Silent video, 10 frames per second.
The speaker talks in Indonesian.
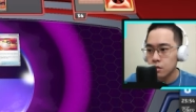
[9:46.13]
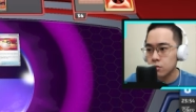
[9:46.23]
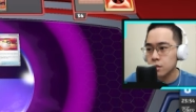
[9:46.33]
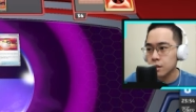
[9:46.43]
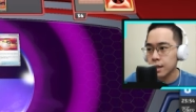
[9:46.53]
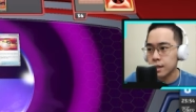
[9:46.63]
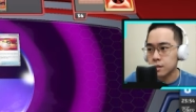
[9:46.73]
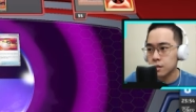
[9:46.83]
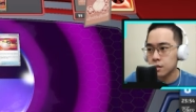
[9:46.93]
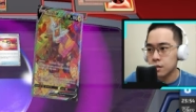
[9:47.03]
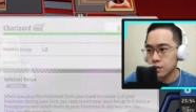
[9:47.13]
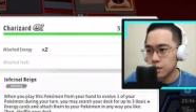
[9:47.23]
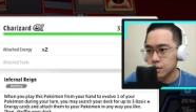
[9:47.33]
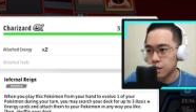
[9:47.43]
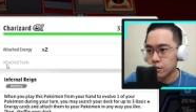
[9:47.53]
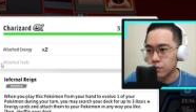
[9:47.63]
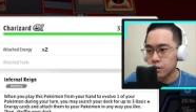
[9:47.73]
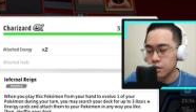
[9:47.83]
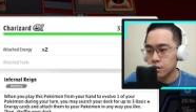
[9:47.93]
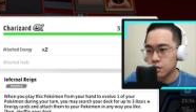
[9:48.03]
terus nanti hasilnya cari saatku yang